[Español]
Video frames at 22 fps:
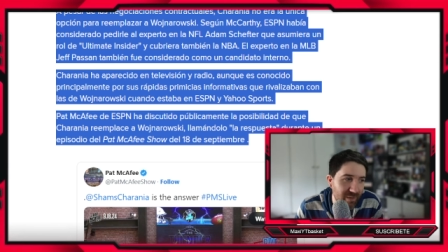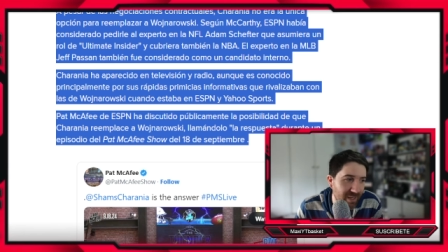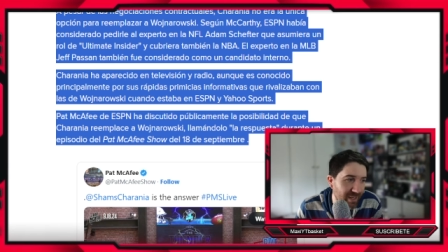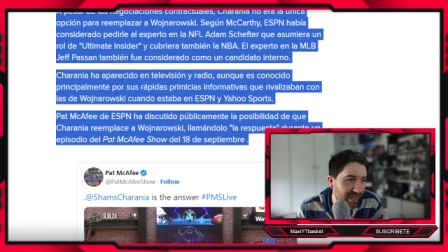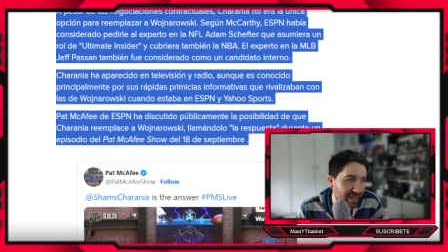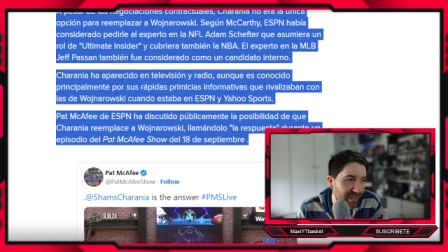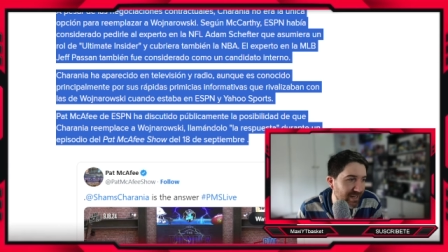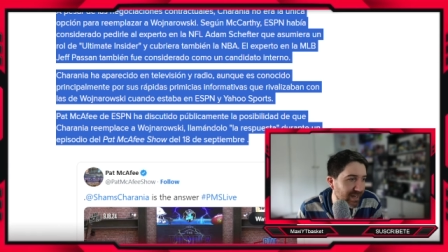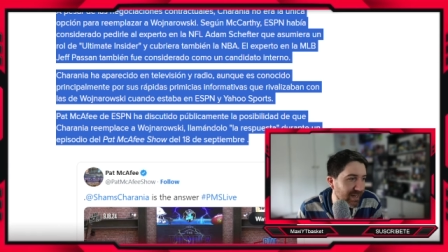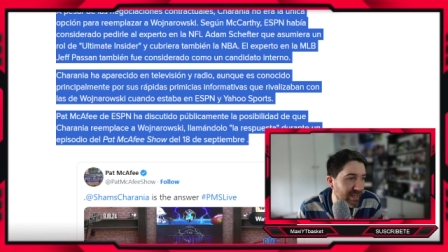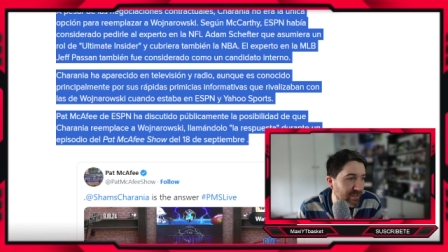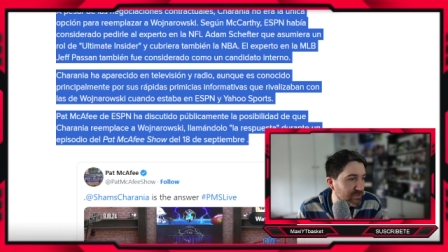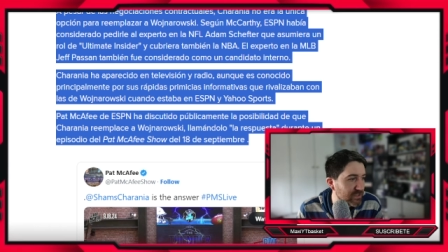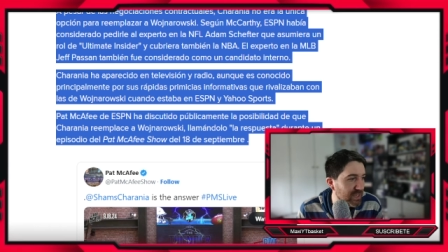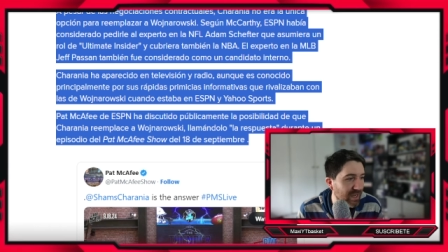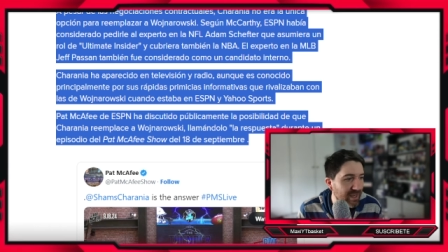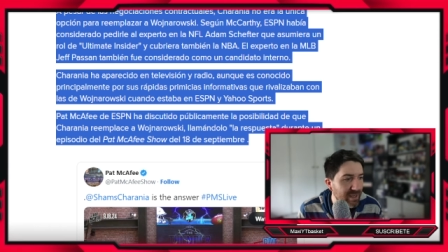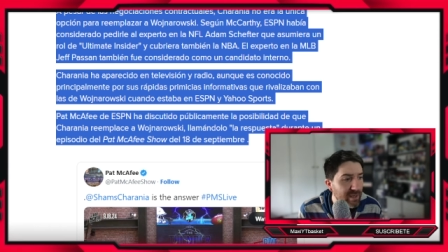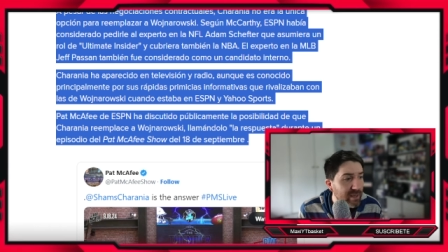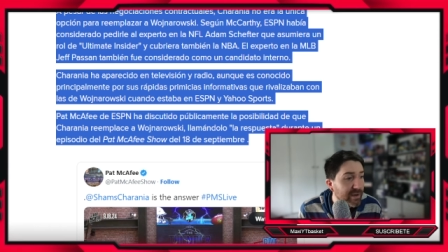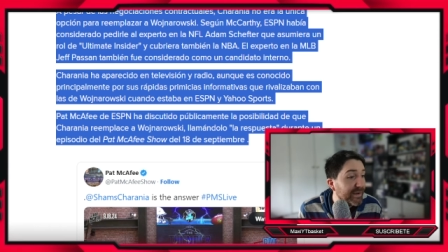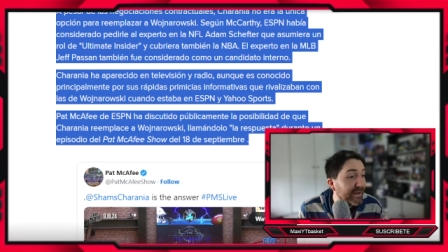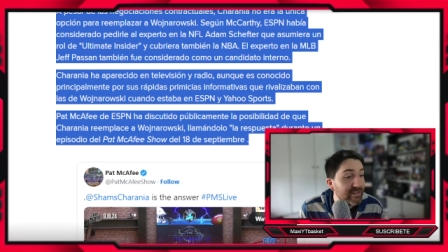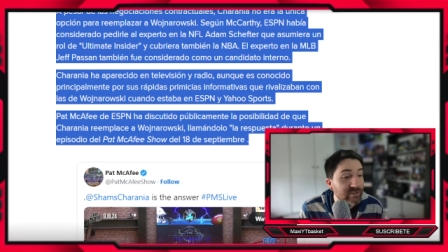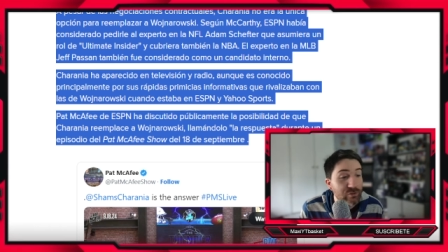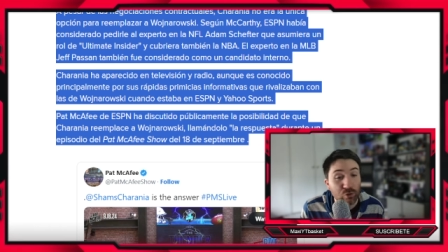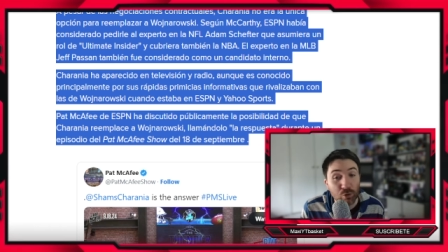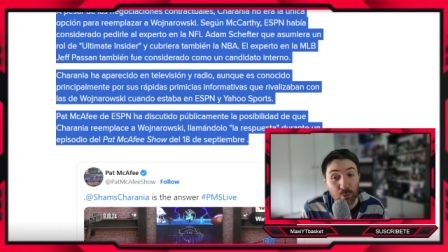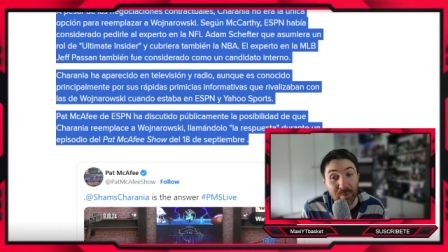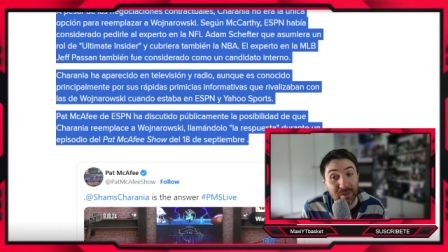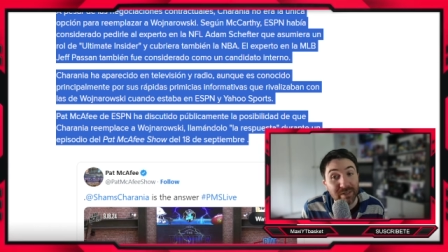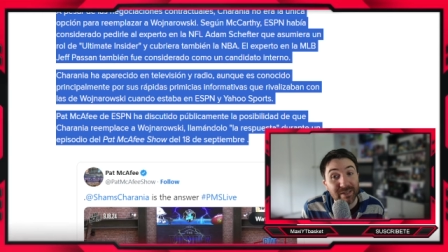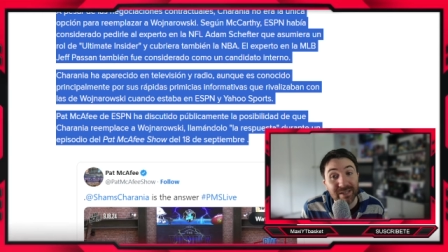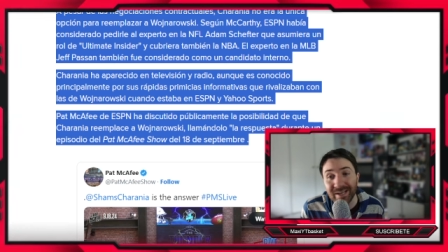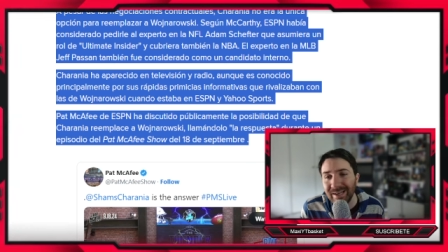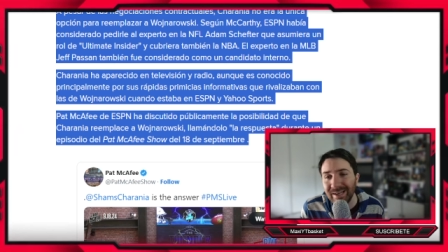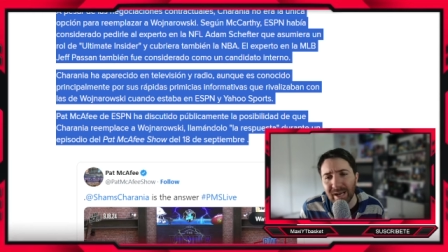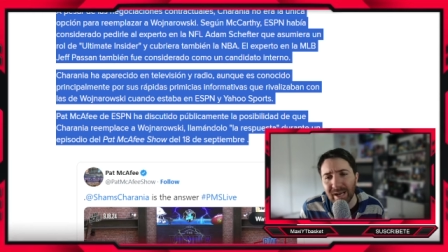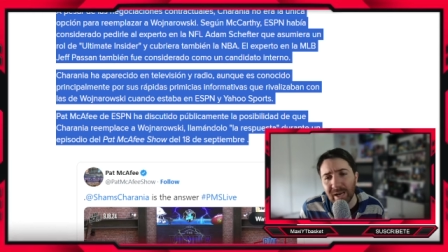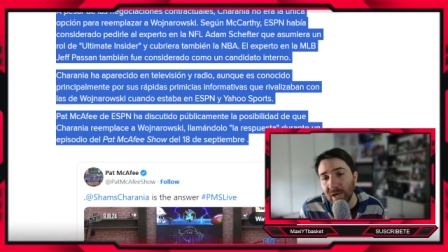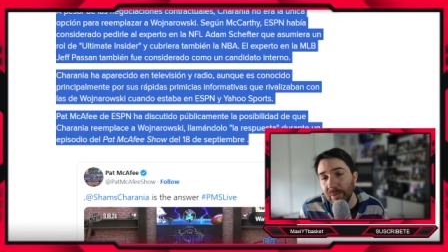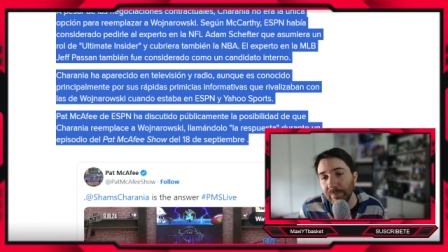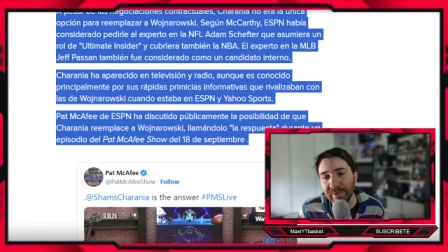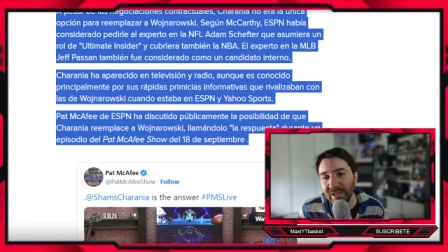Es la realidad, o sea, es el suplente
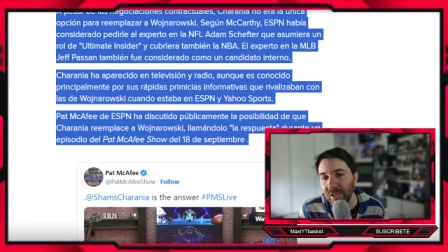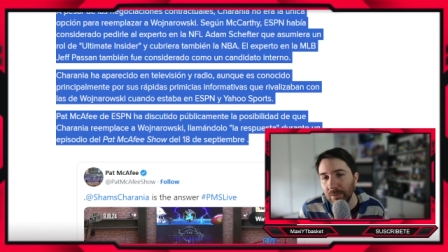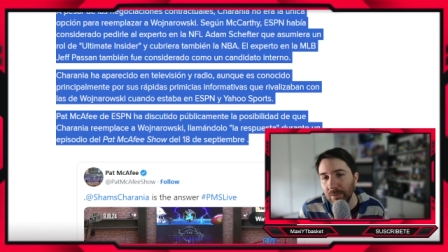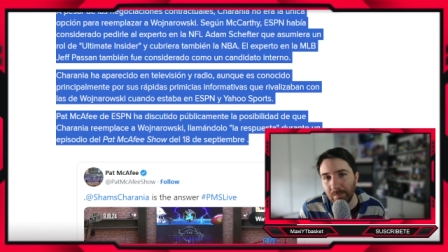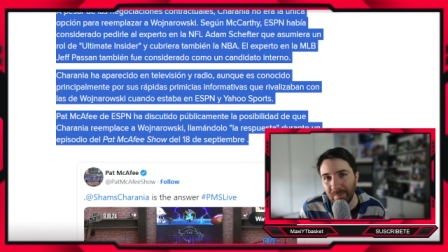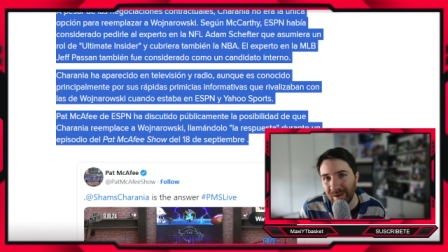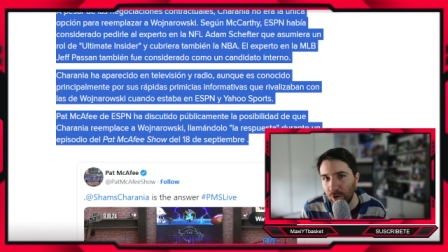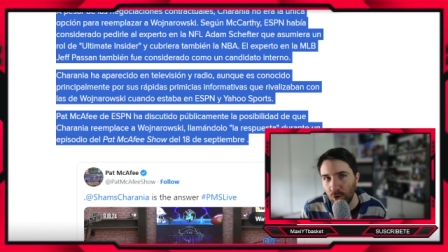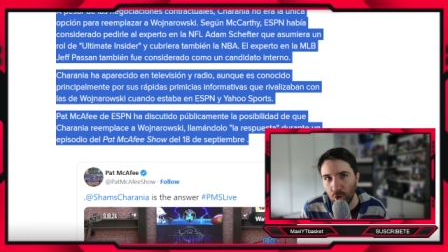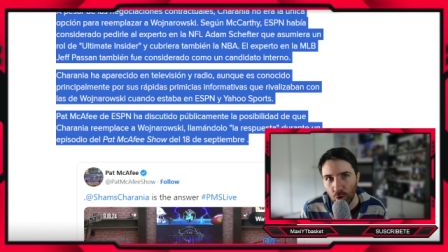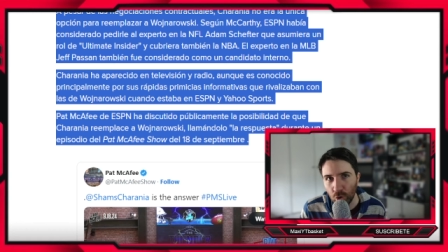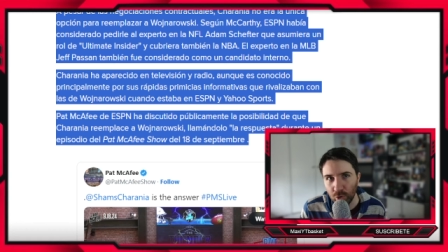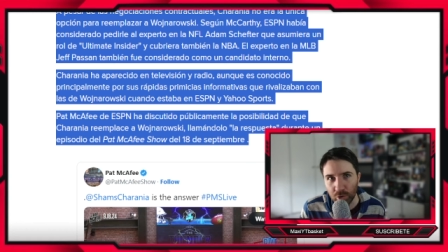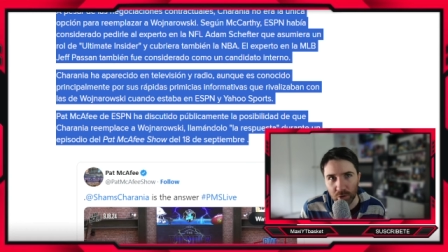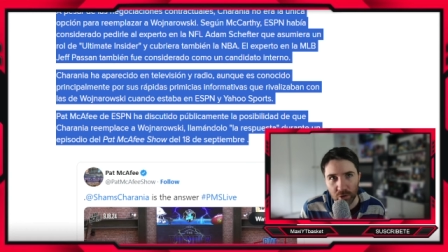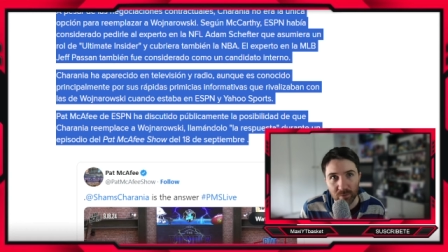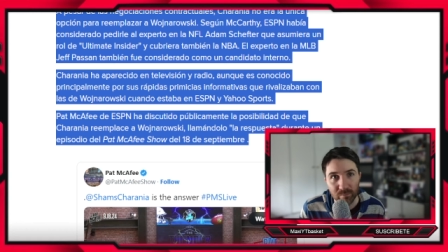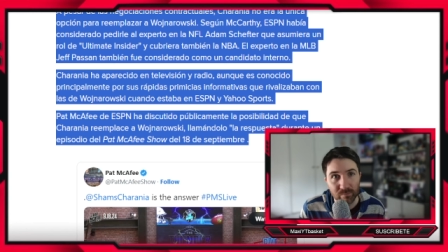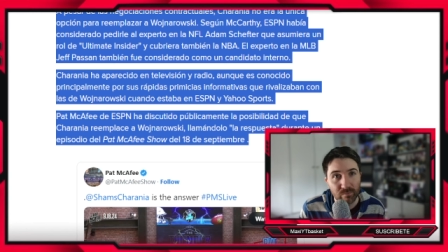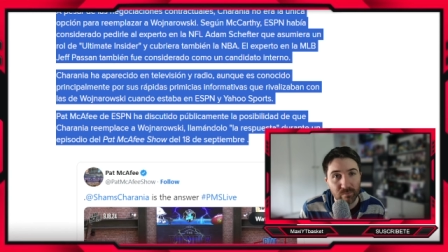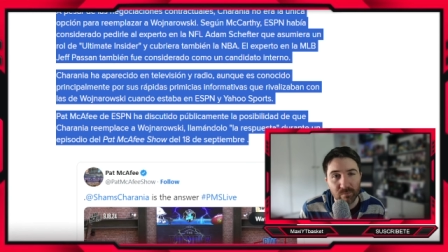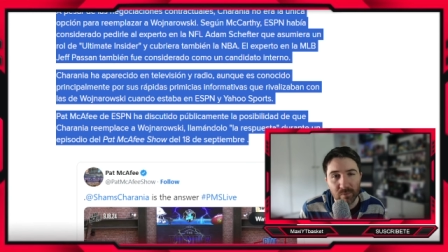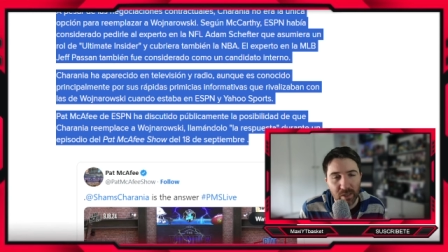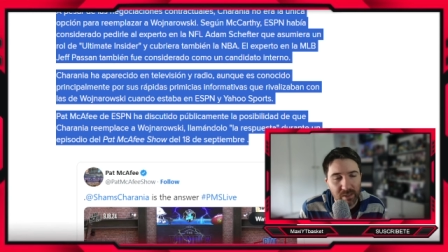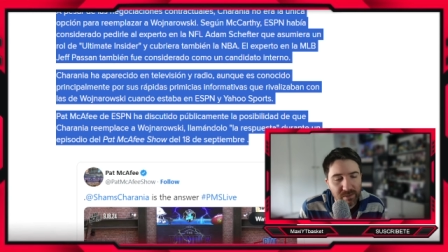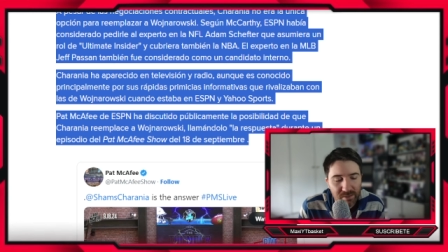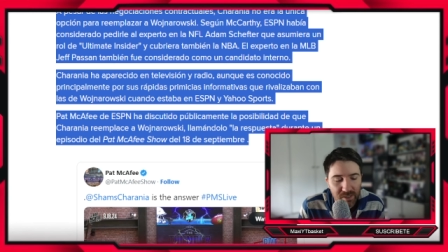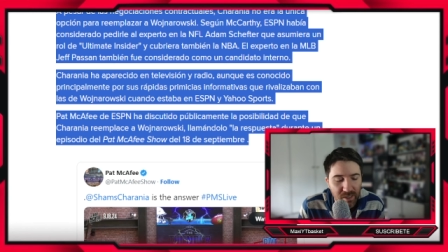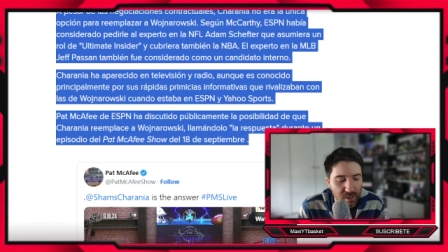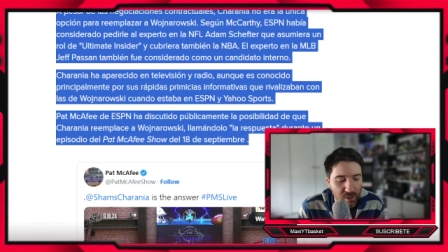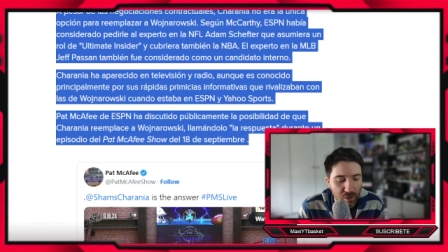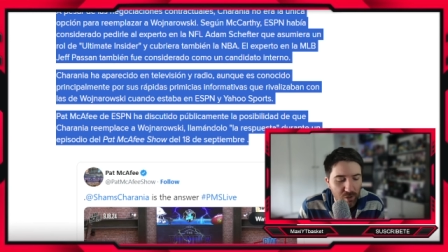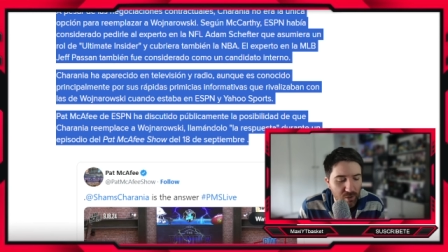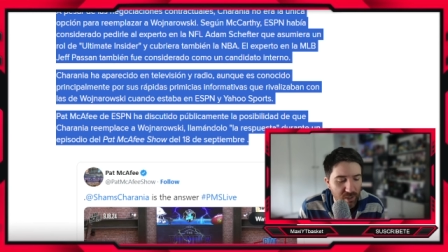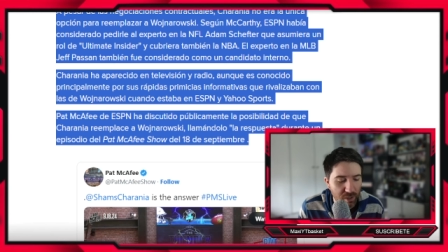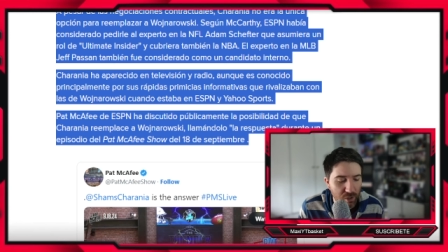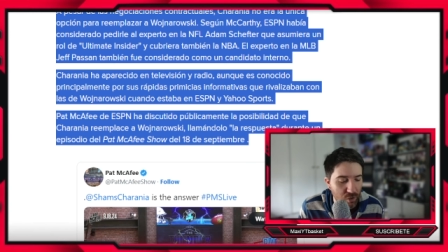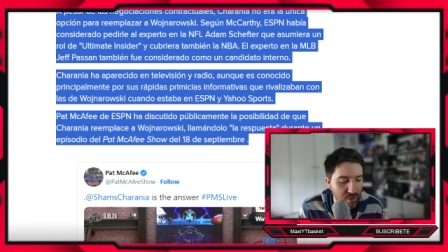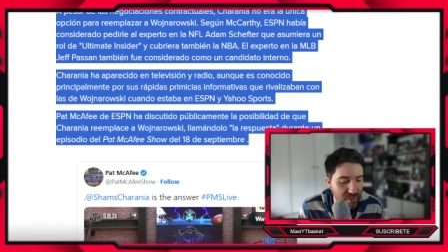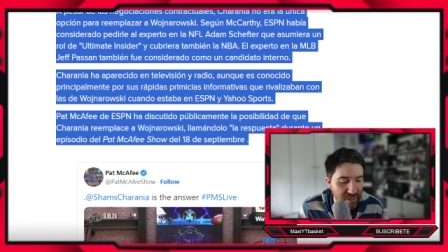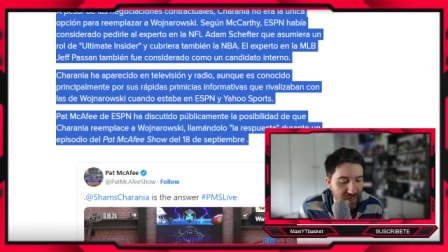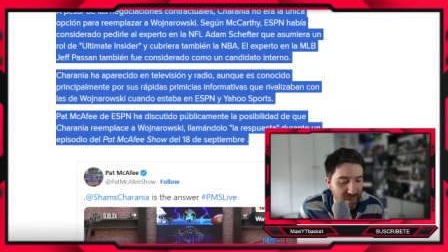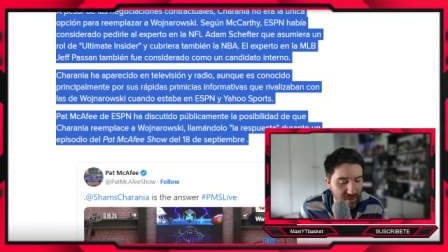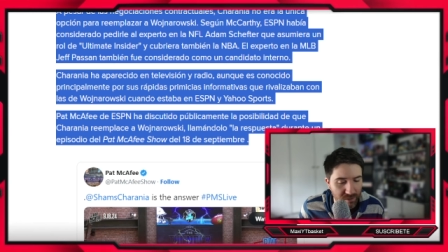claramente más lógico. Es,
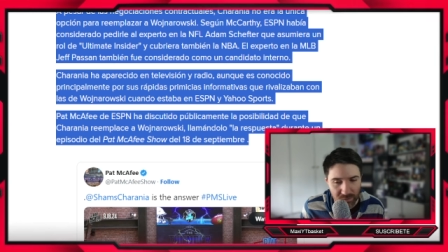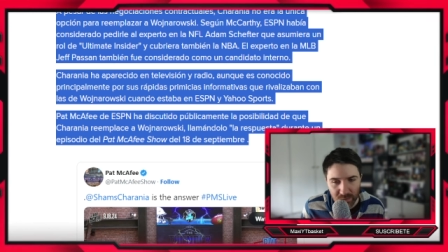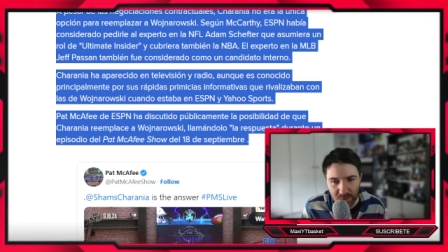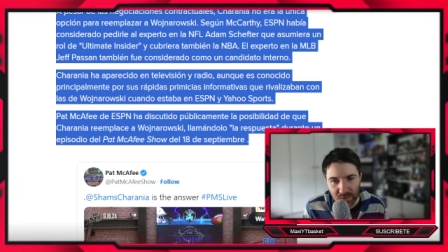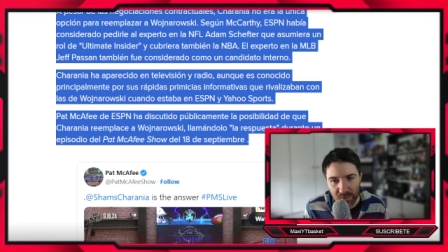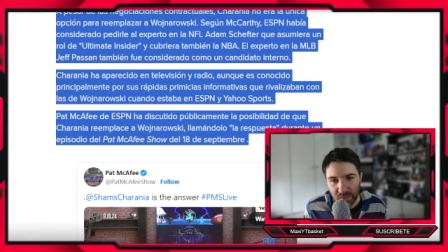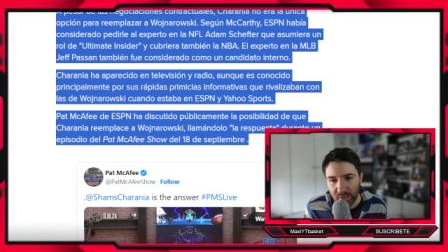lo, que hay.